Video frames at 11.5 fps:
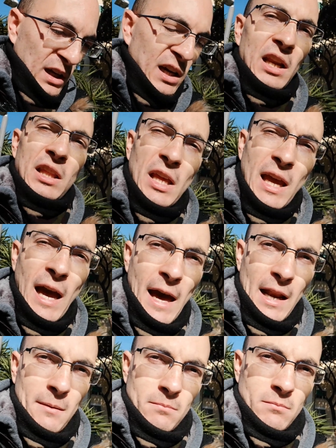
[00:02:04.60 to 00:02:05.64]

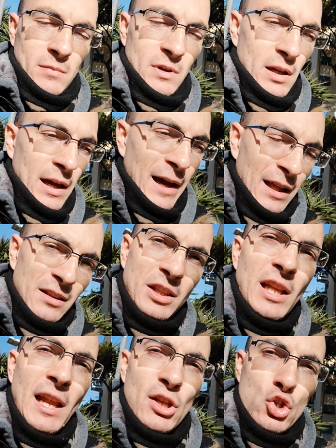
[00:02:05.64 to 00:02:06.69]
criticare, a
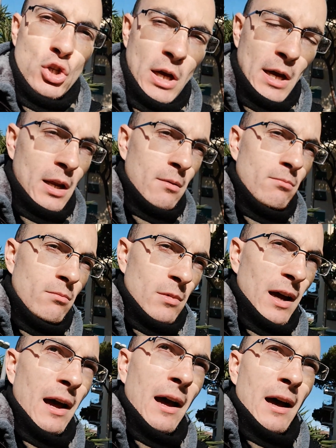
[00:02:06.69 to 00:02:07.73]
dileggiare,
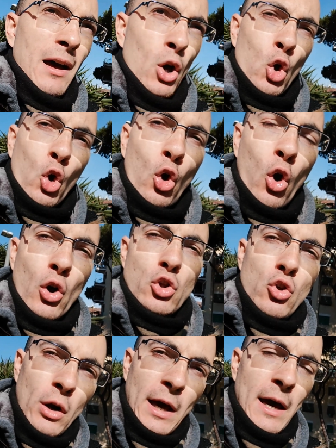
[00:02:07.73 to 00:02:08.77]
a
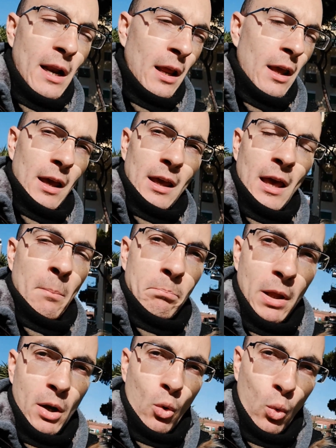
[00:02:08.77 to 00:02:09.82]
coglionare e a
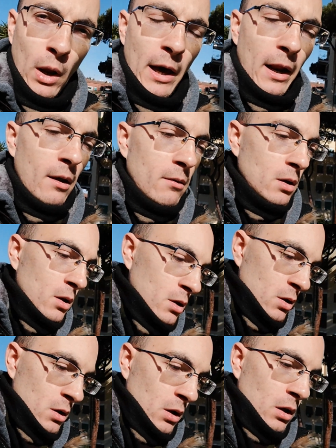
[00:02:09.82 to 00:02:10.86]
perculare
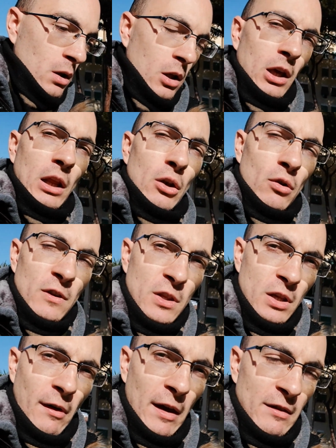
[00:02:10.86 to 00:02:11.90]
chi non
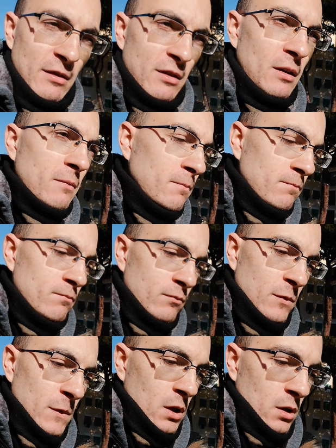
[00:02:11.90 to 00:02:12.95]
si veste
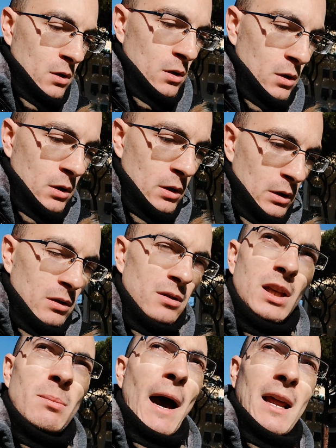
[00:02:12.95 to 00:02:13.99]

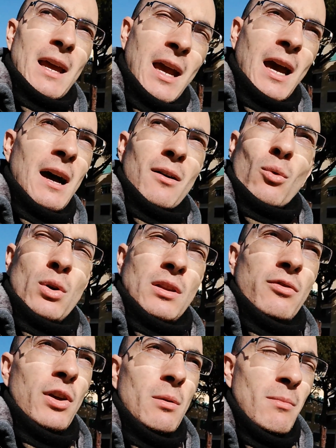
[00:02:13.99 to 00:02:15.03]
di marca, quindi
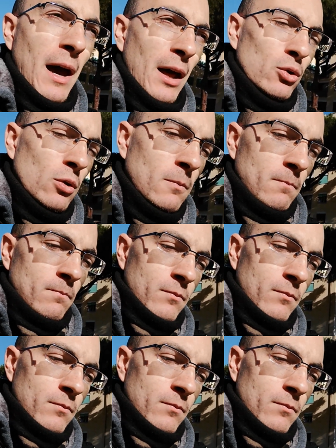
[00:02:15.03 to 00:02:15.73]
firmato,